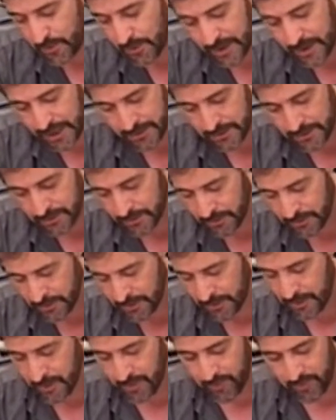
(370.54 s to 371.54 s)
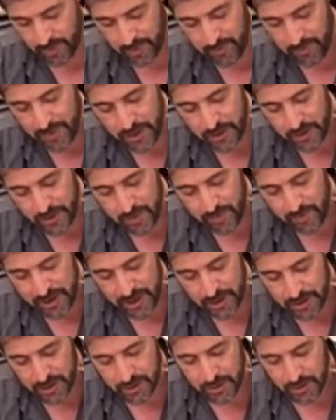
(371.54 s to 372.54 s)
divulgando, por medio del
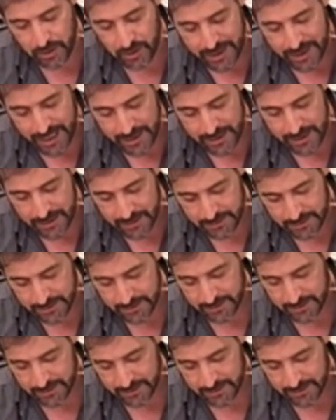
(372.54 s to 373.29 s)
periódico local,